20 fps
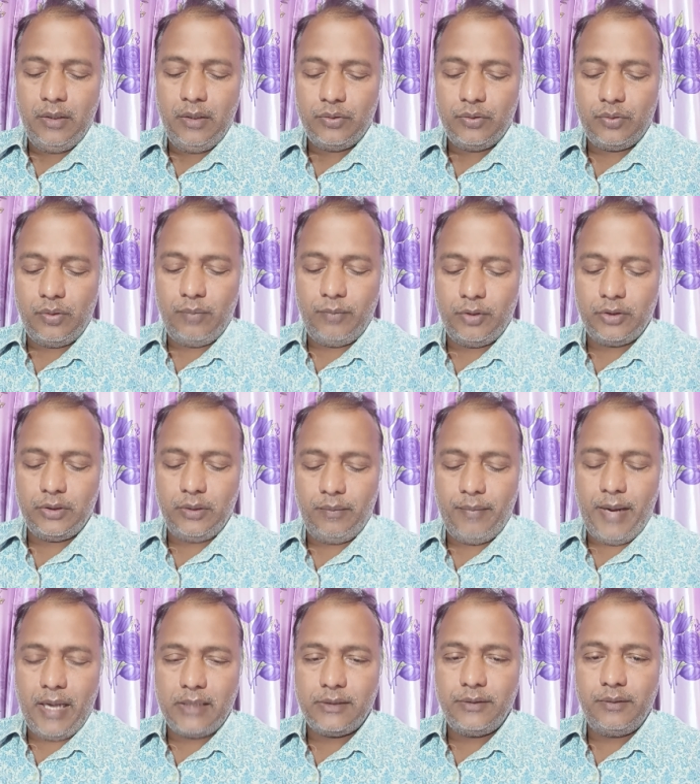సో మొత్తం
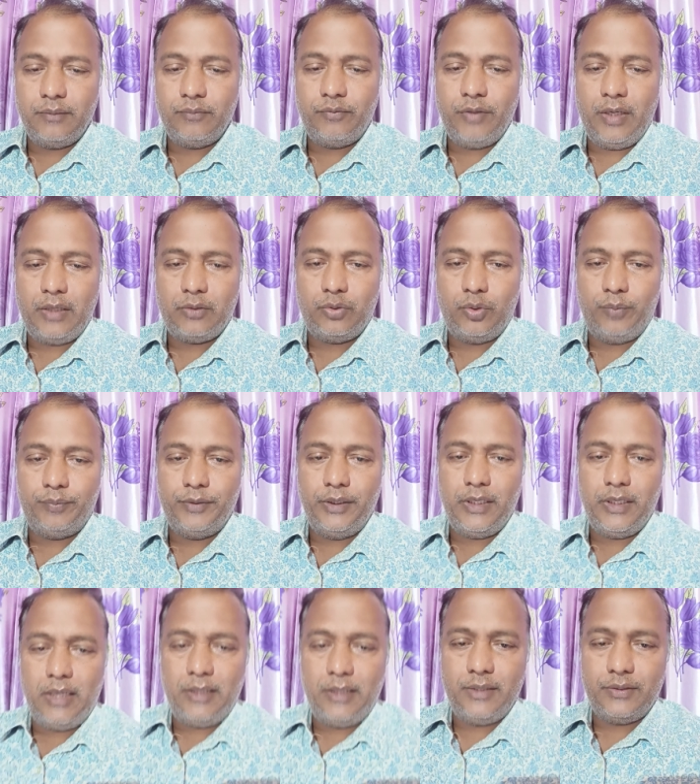మ్యాక్సిమం వీళ్ళకి తృప్తి
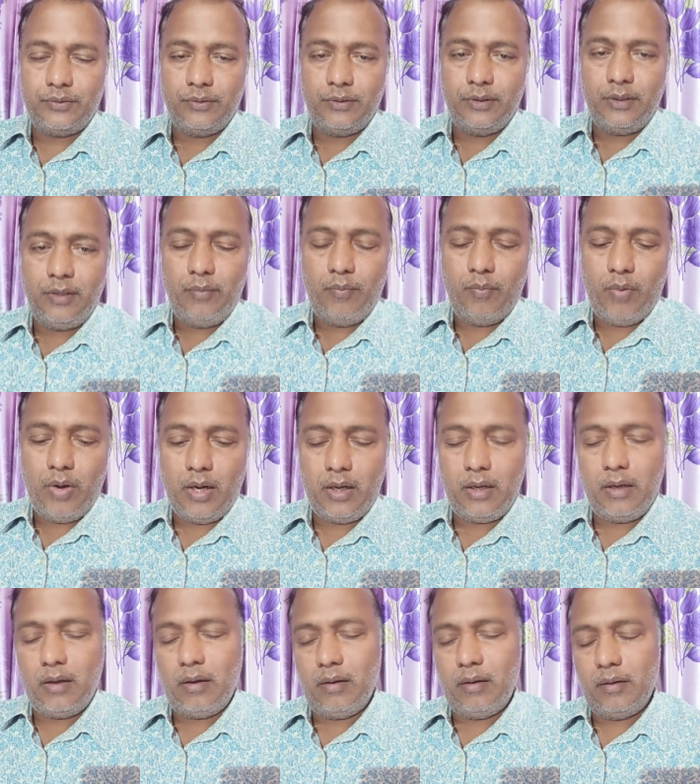కలిగిస్తుంది
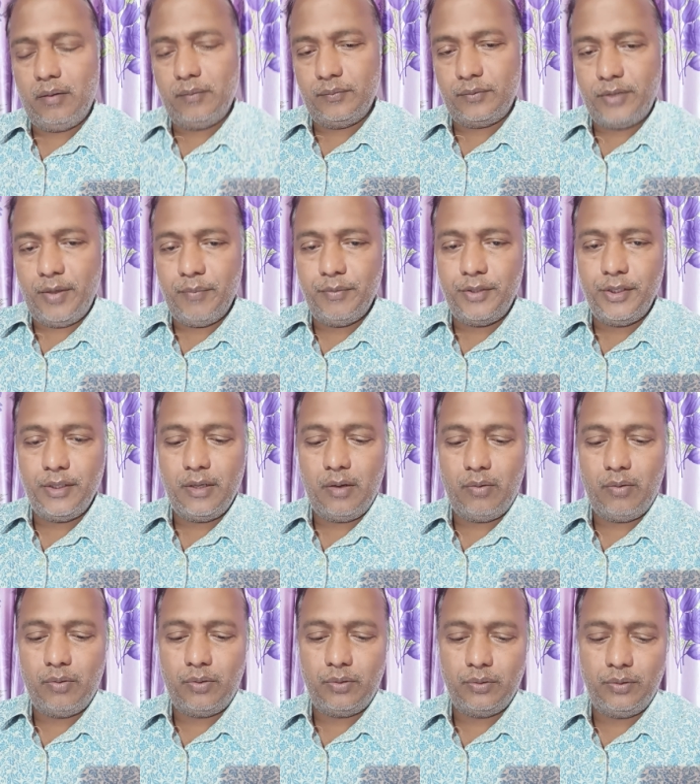బాగా టెంప్టింగ్గా
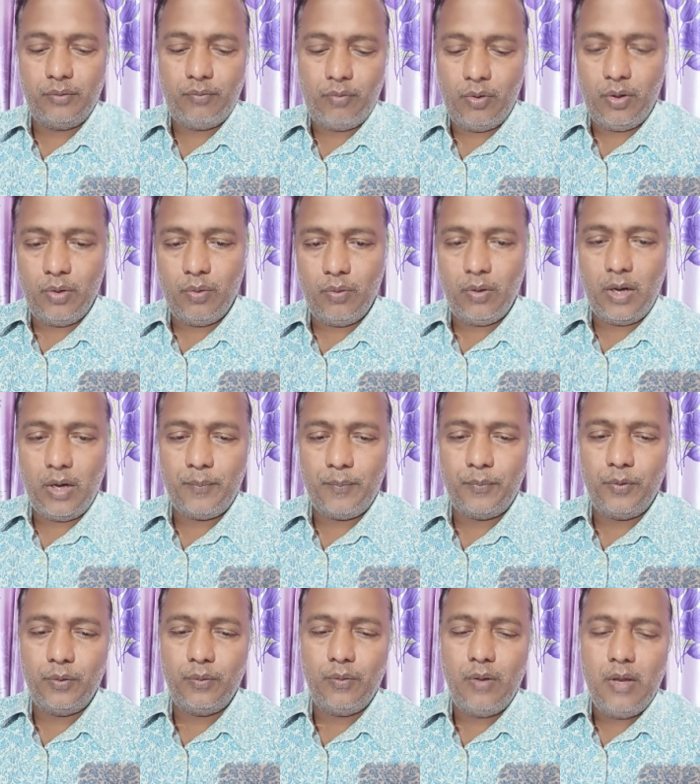ఉంటుంది ఒళ్ళో
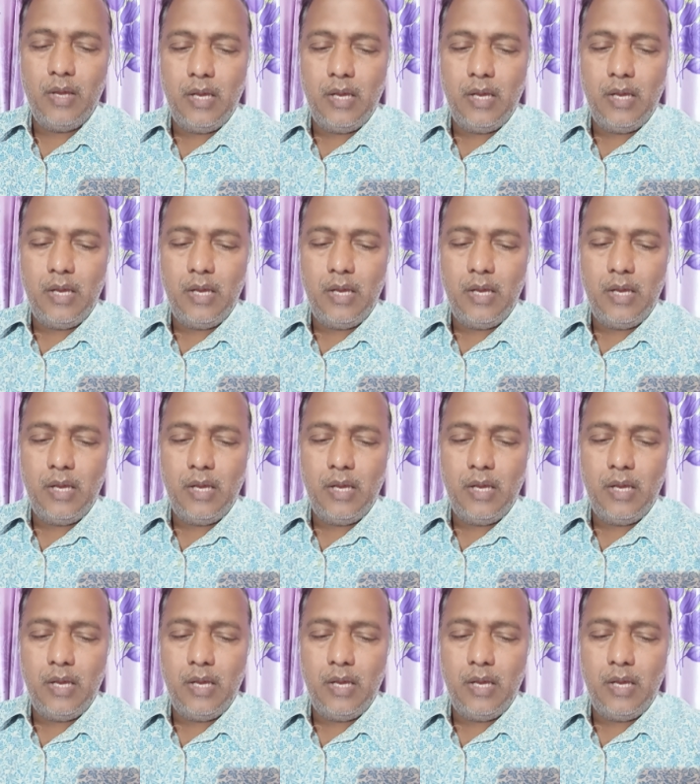ఉన్నప్పుడు